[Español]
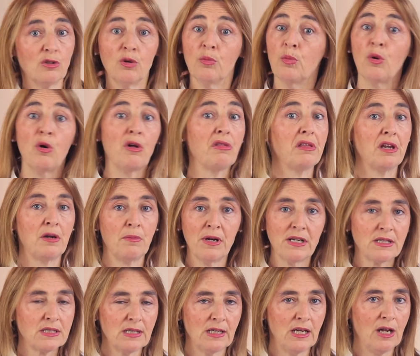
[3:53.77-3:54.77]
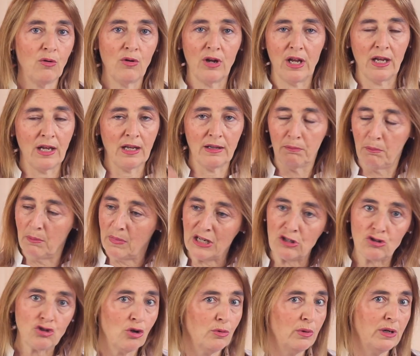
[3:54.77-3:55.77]
no puedo hacer más, ni aunque me
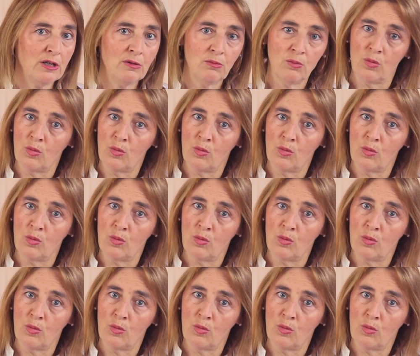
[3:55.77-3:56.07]
sobren